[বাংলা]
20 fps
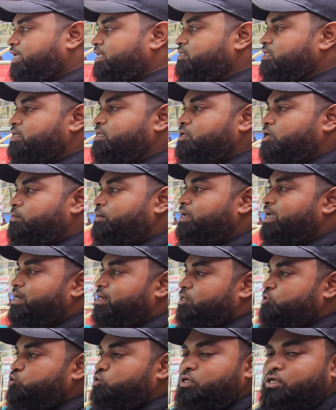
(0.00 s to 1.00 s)
এতে কি হবে
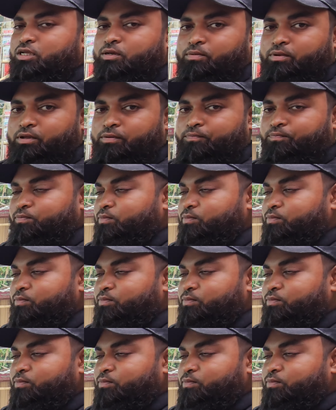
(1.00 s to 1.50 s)
গাড়িটা সোজা যাবে